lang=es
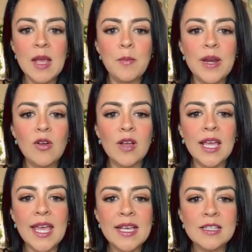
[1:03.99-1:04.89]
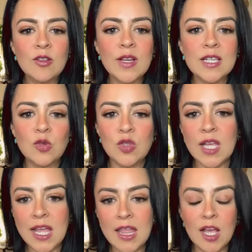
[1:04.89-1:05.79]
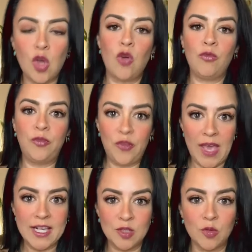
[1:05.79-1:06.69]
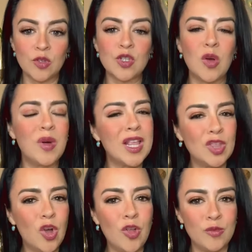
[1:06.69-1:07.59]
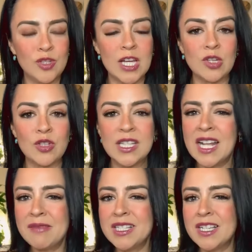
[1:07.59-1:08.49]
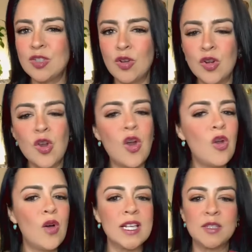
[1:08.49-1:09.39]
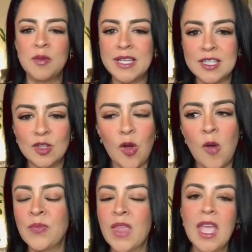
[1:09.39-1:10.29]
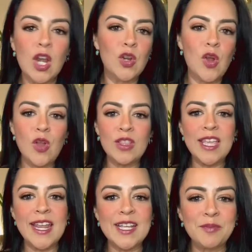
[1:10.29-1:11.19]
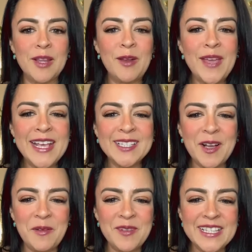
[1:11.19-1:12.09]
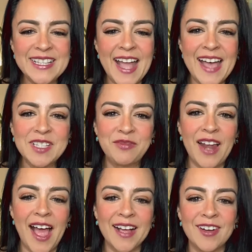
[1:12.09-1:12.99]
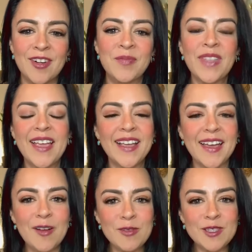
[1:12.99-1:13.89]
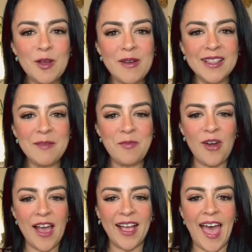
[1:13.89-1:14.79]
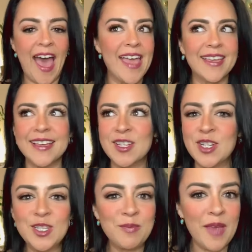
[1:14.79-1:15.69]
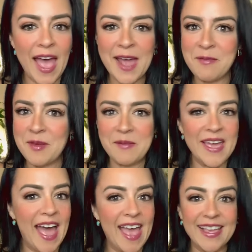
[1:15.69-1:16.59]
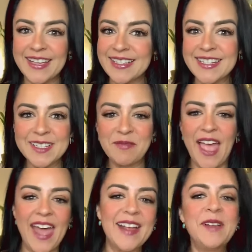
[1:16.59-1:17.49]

Pero ¿qué es lo que sucede con Facebook? Sobre todo, muchachos, y tal vez esto no lo has visto, no lo tienes. Mi Luis, ¿cómo estás, flaco? Qué gusto verte por acá. Hay que chismear, bebé, hay que chismear.